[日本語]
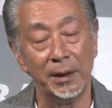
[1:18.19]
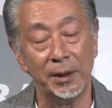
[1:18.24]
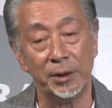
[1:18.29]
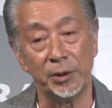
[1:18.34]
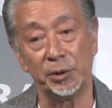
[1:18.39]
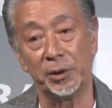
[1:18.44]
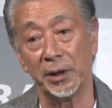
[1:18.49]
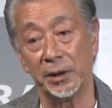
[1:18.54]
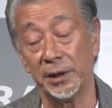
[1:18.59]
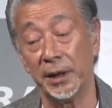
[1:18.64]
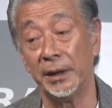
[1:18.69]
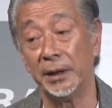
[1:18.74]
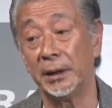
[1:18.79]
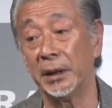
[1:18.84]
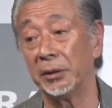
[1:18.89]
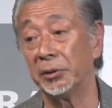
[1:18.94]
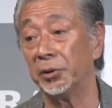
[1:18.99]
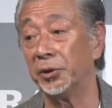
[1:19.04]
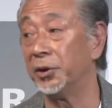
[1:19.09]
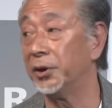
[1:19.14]
取捨選
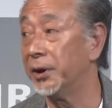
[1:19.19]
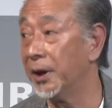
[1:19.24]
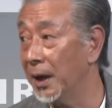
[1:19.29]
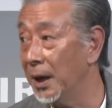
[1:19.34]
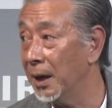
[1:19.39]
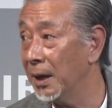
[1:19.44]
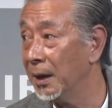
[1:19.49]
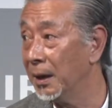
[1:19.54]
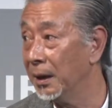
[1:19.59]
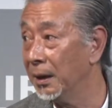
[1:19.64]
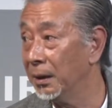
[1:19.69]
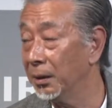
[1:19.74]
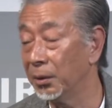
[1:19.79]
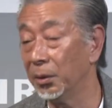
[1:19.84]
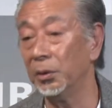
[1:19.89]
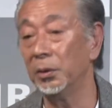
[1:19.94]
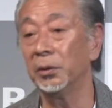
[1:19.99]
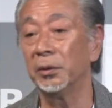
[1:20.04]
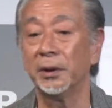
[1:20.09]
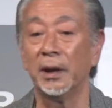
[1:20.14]
択してと
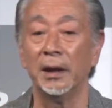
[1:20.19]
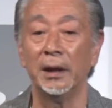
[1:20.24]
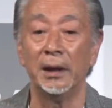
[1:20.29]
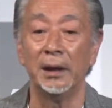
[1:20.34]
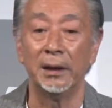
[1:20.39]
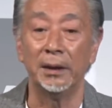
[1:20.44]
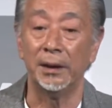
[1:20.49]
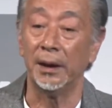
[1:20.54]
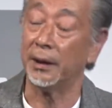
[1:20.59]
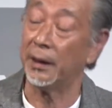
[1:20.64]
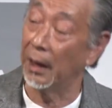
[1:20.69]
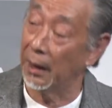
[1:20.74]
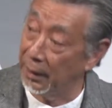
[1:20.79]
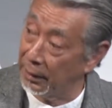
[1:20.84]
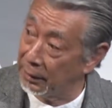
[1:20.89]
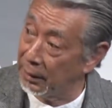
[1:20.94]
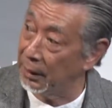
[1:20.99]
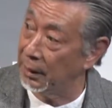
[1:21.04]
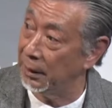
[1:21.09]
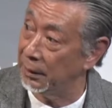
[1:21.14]
いうので出来上
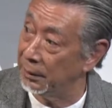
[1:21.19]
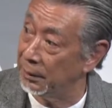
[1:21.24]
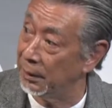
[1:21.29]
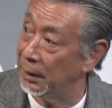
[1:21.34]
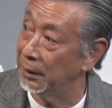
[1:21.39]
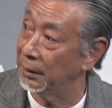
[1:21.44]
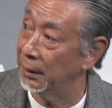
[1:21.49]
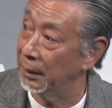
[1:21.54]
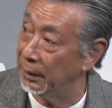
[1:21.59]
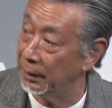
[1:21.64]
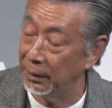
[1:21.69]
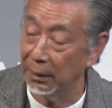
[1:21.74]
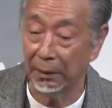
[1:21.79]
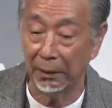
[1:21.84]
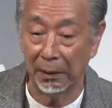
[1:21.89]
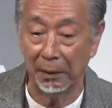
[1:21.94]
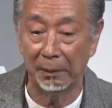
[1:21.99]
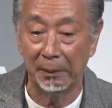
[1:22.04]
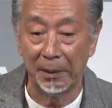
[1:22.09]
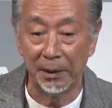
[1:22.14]
がった感じなんでねだか
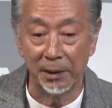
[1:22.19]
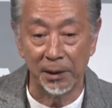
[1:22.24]
ら